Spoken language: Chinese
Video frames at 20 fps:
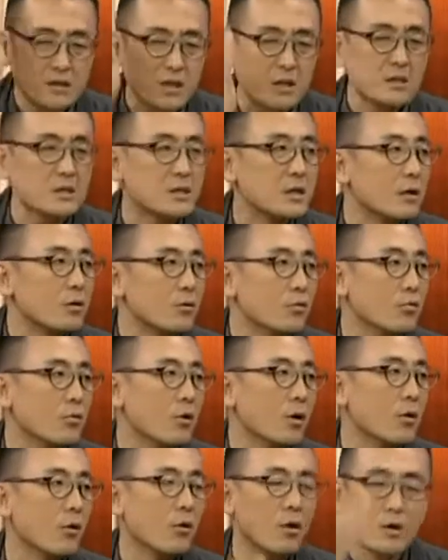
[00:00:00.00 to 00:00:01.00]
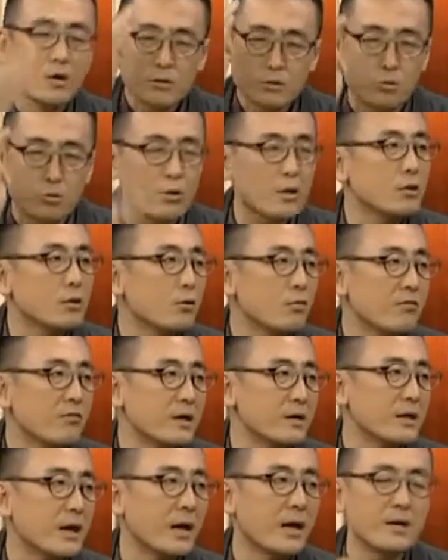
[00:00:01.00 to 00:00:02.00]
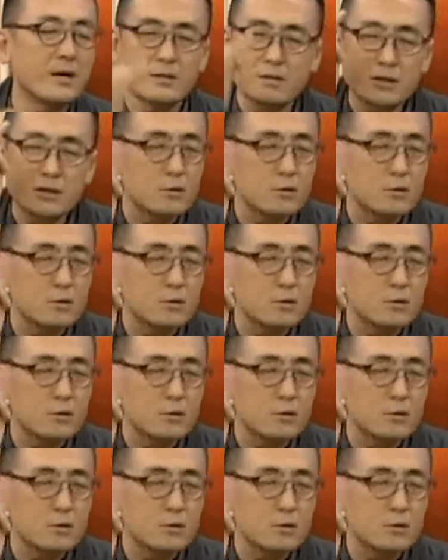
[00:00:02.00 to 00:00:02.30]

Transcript: 瞻前顾后、左右为难、